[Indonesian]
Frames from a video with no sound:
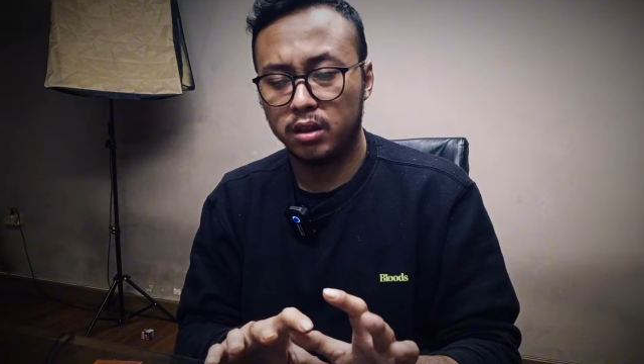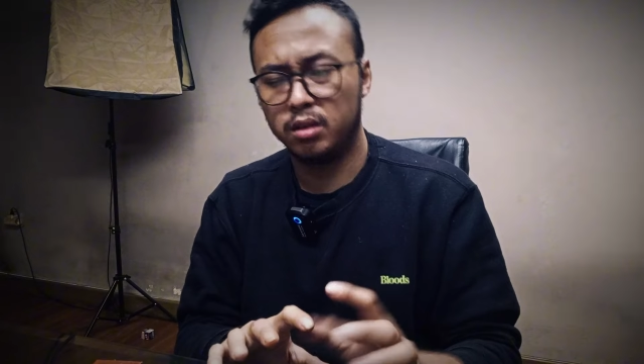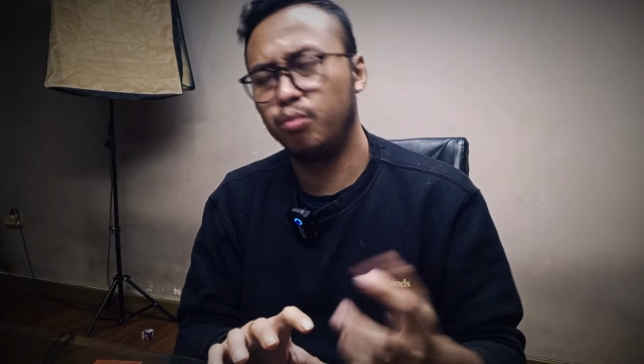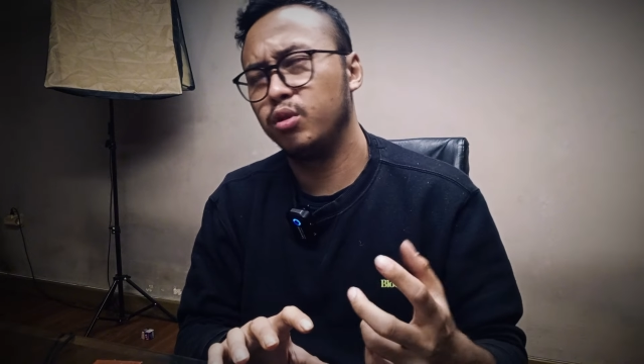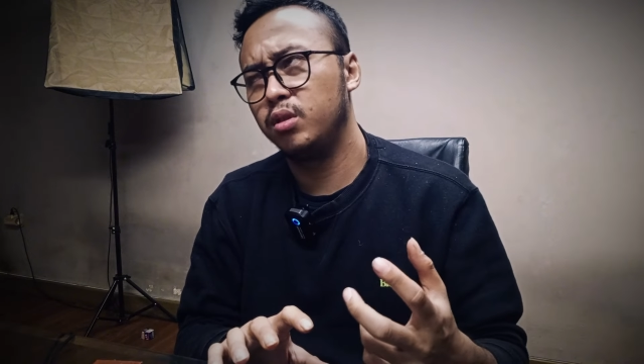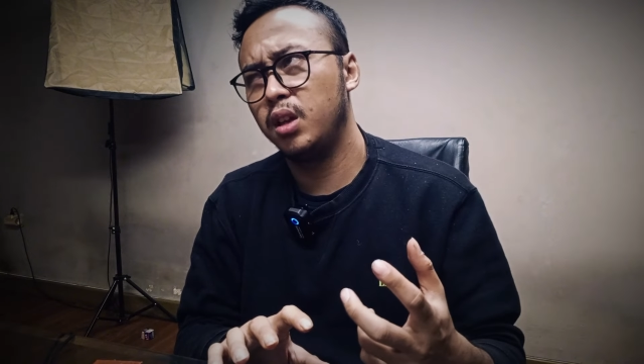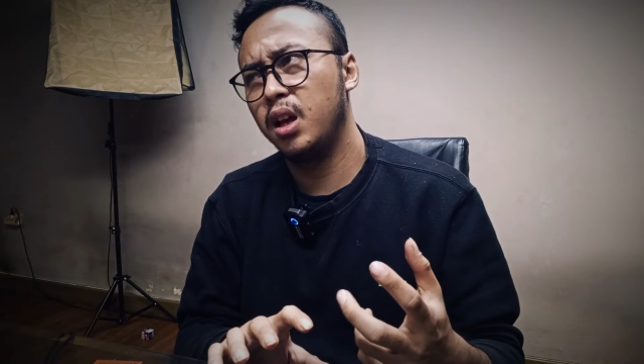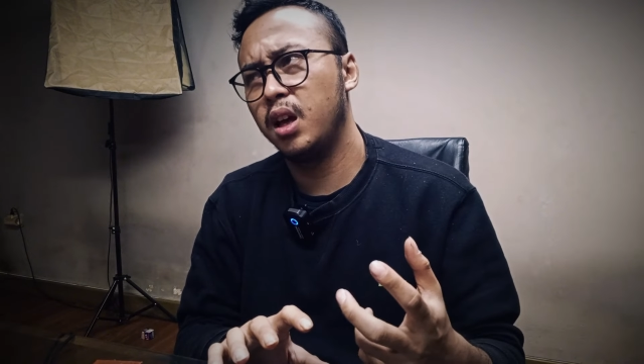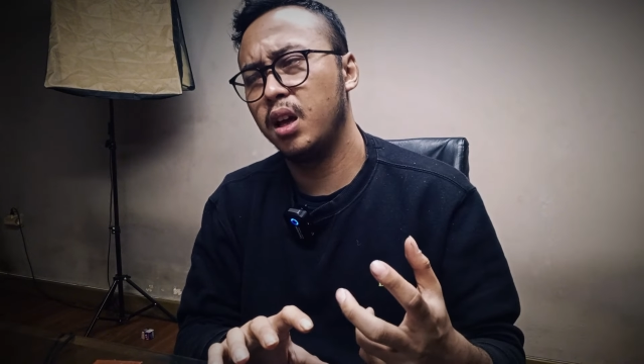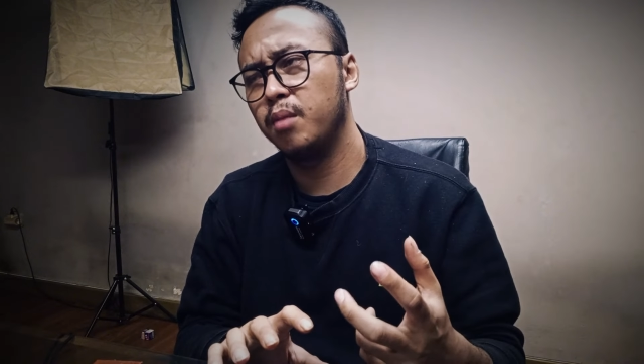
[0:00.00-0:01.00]
Sebut
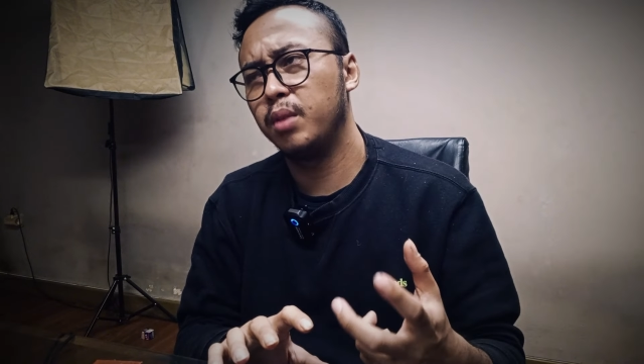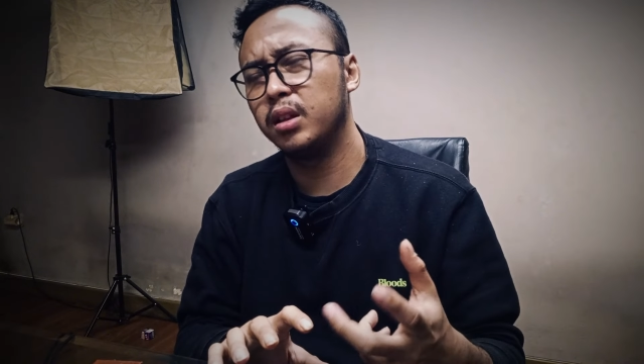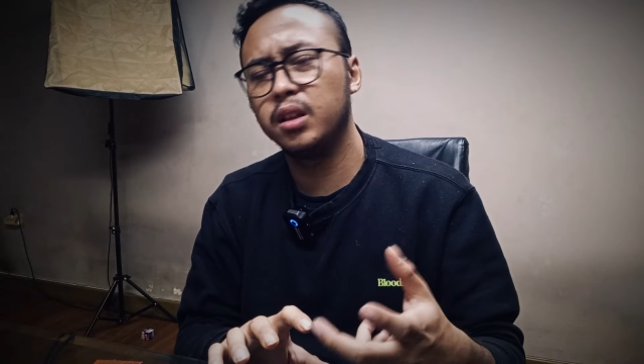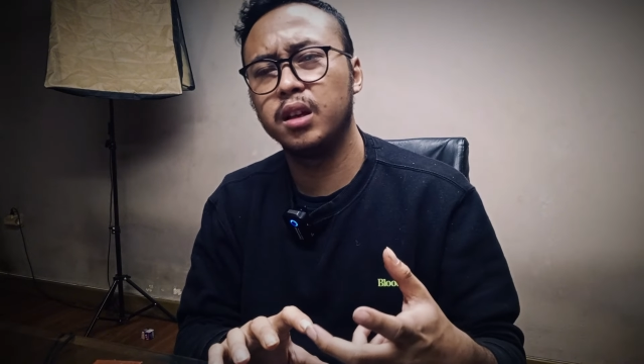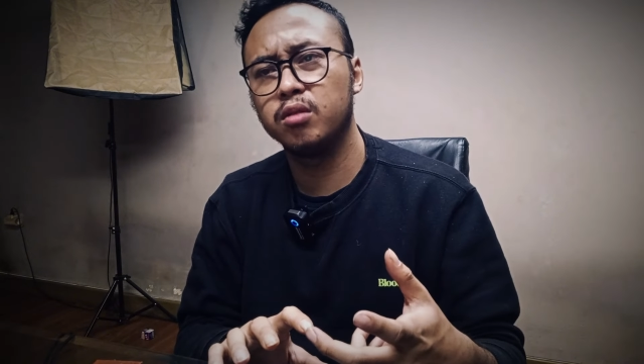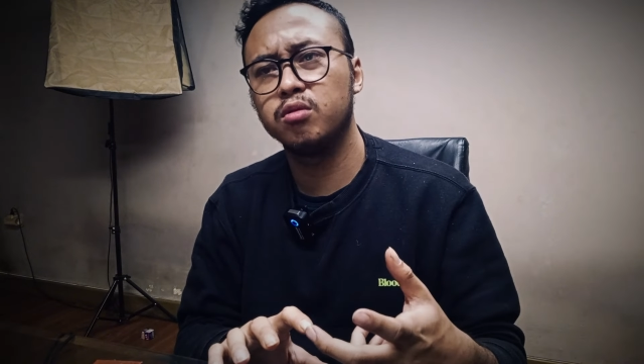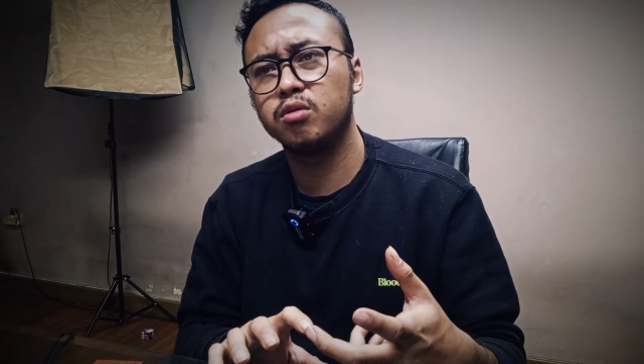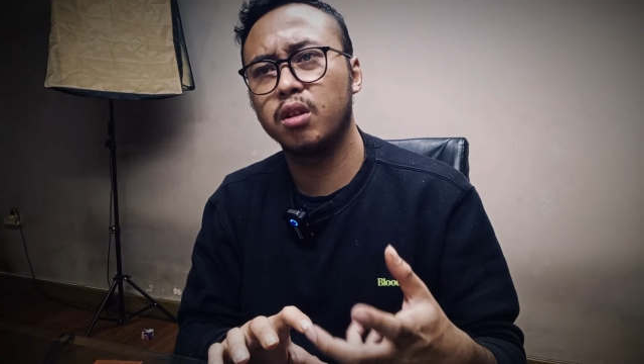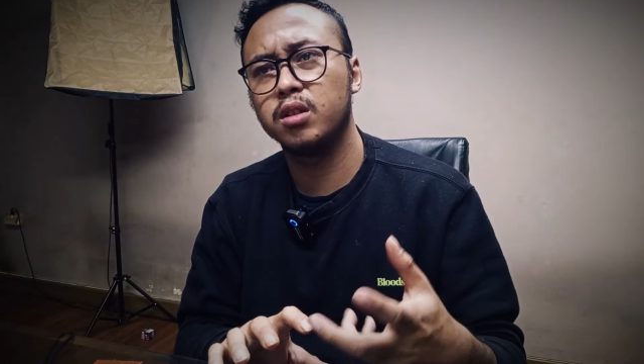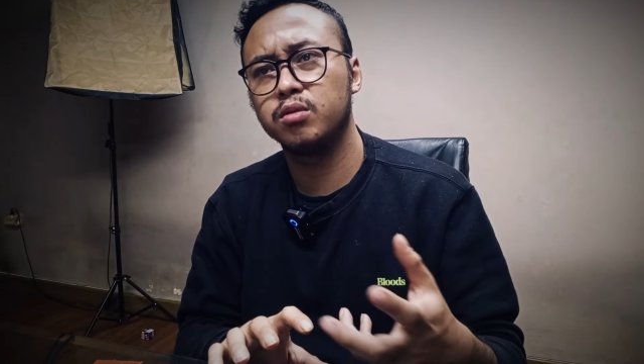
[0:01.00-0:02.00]
ya berarti dia tuh
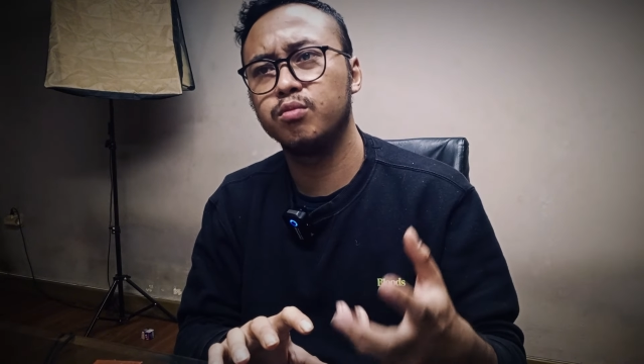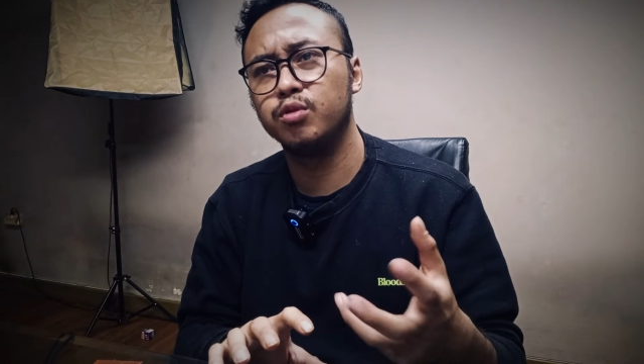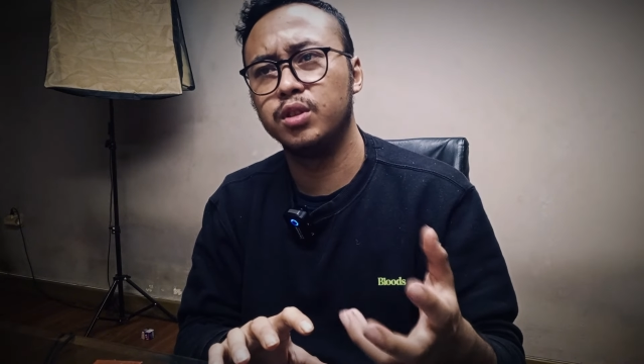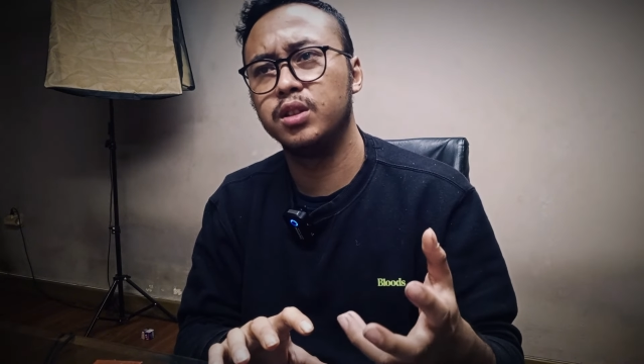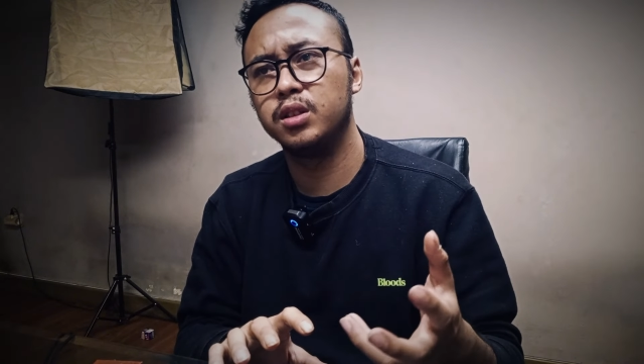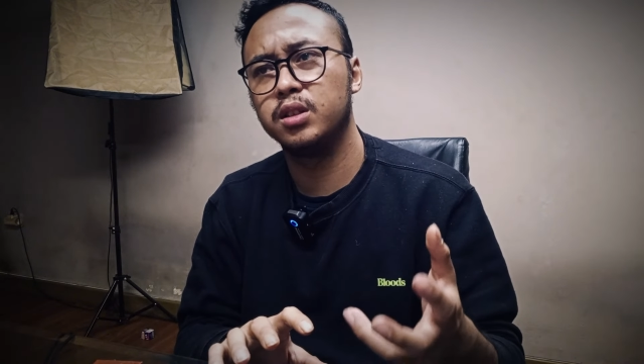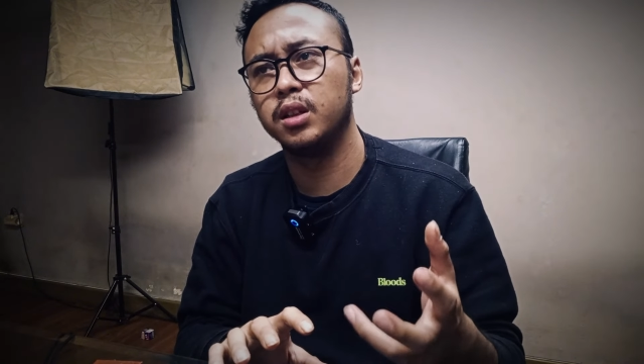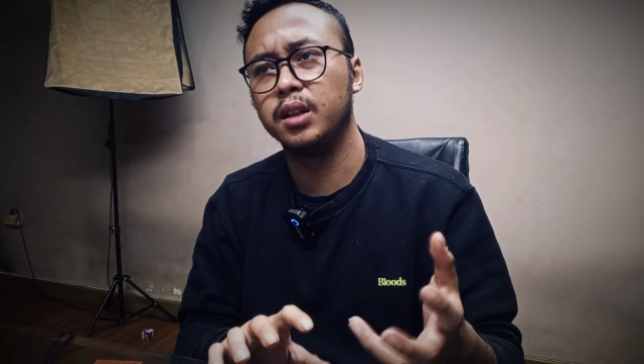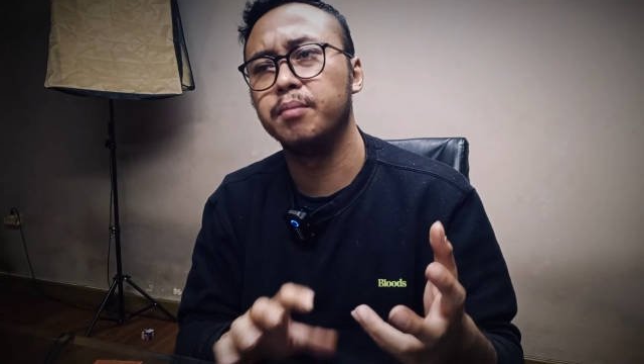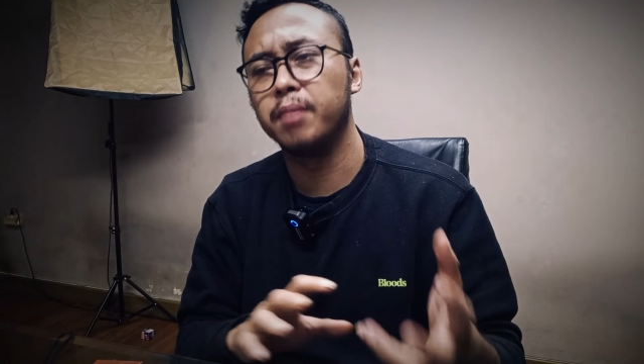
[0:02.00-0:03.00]
seorang musisi
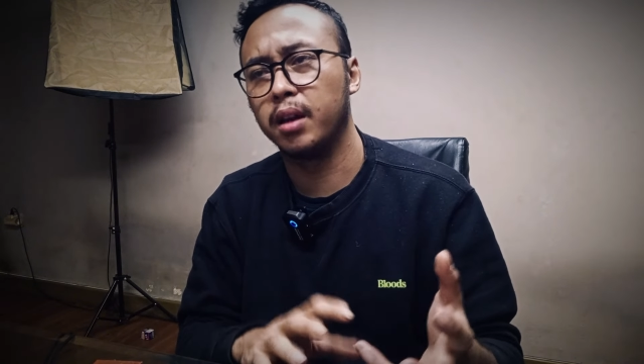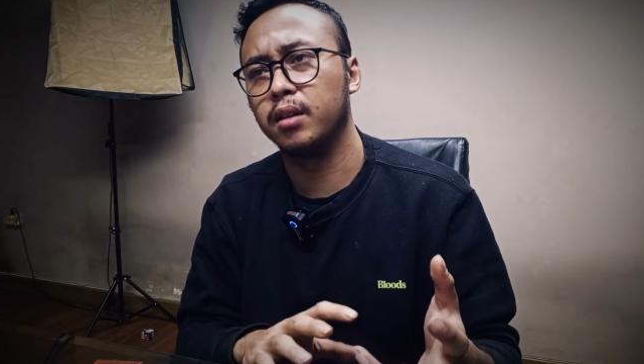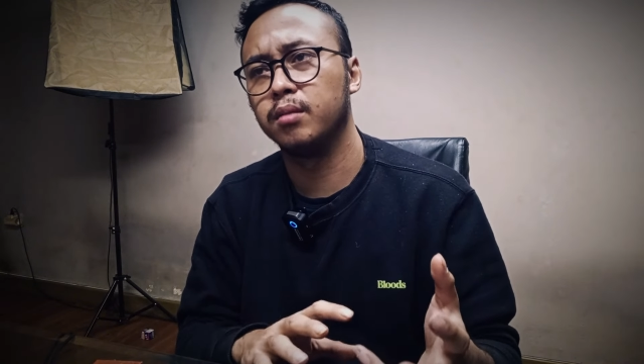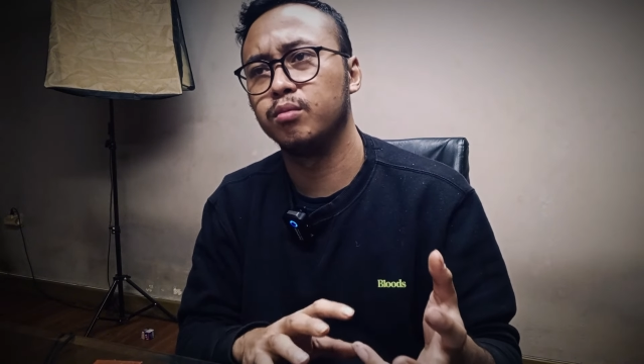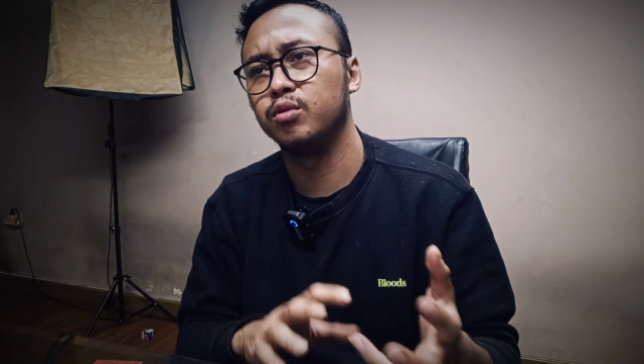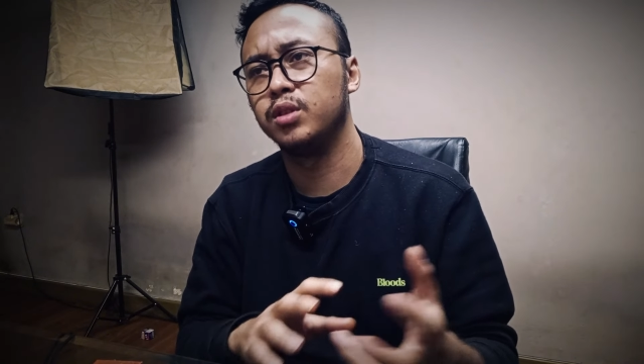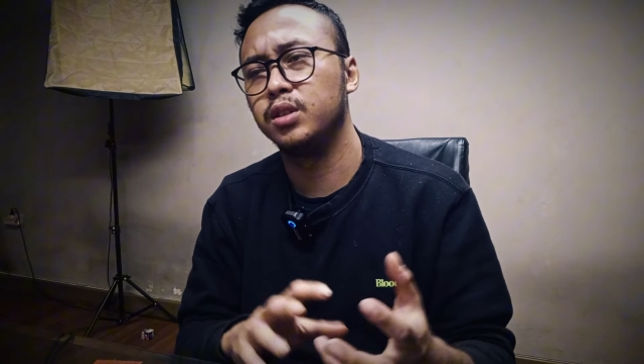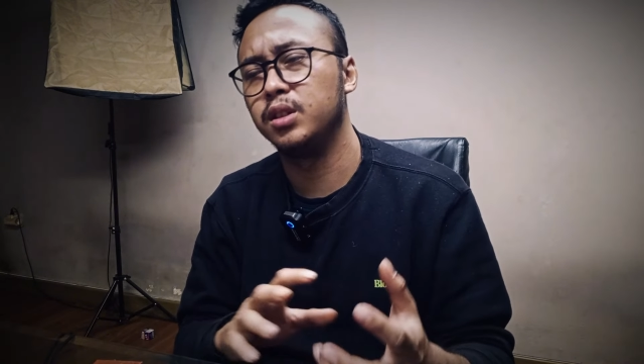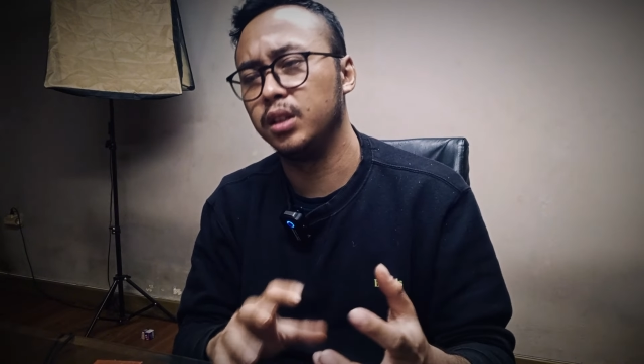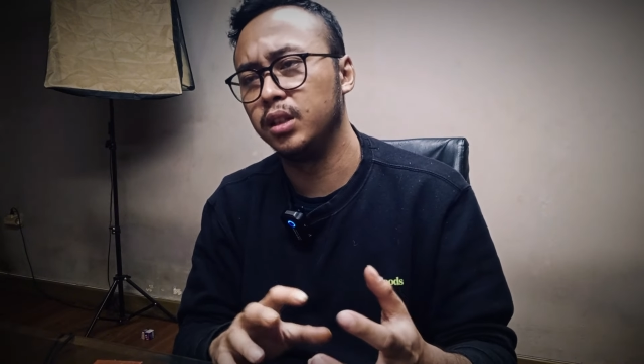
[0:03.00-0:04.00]
seniman,
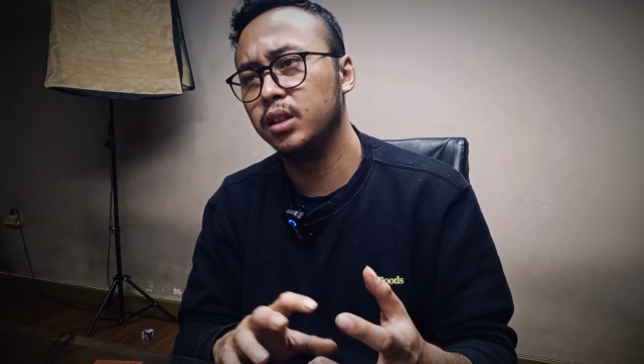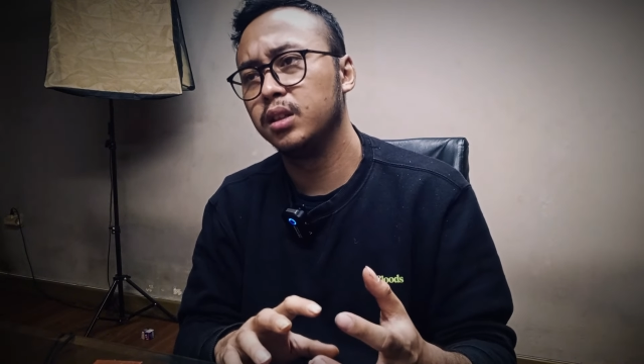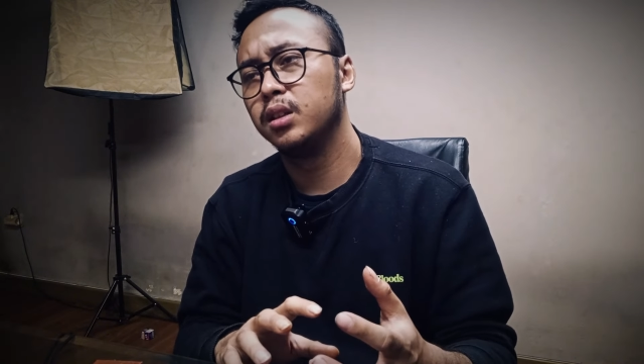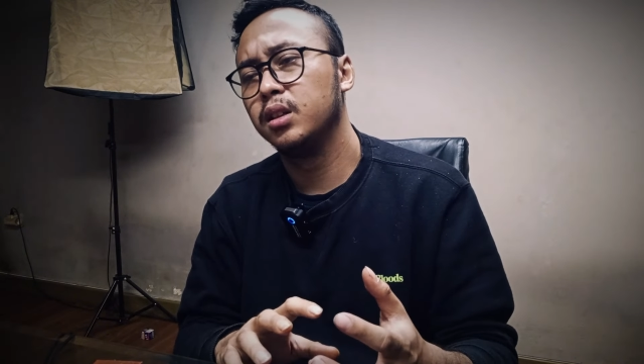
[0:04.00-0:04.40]
musisi